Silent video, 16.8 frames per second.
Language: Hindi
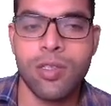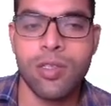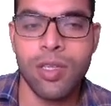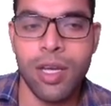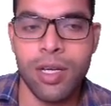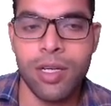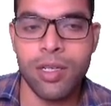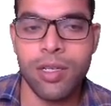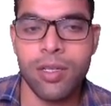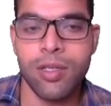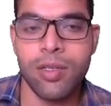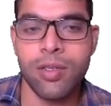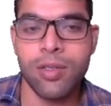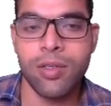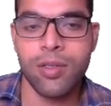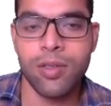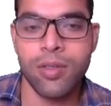साठ
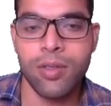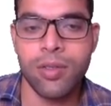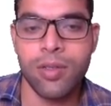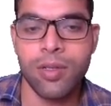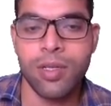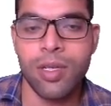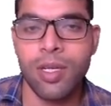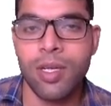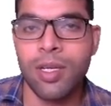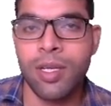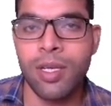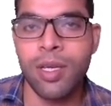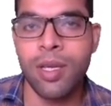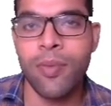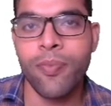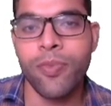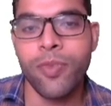ठीक है